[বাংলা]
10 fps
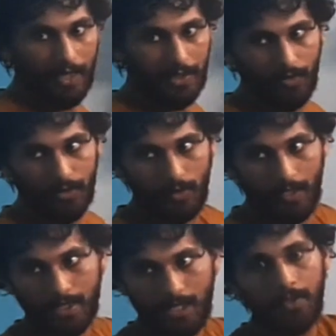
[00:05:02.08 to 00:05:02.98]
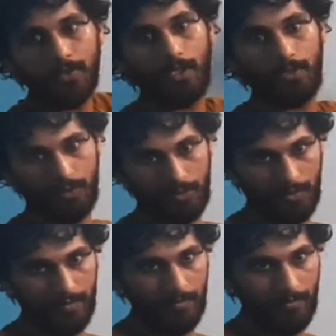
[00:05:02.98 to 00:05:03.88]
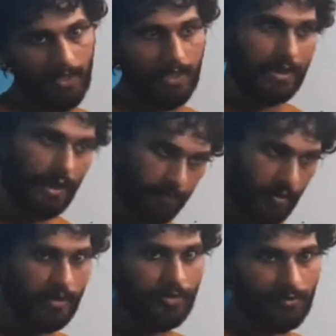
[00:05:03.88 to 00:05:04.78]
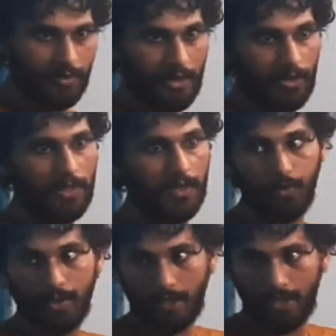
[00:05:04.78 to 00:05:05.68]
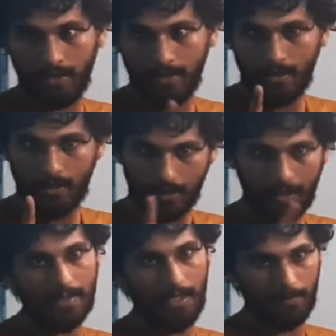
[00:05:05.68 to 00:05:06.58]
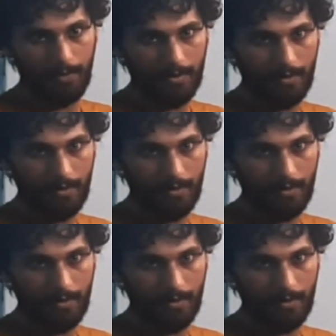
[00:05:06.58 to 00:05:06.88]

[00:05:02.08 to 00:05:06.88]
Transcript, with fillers: ভেক্টর যুগের সামান্তরিক সূত্র এটা একটা ইম্পর্টেন্ট সূত্র যেটা তোমাদের পরীক্ষায় কাজে লাগবে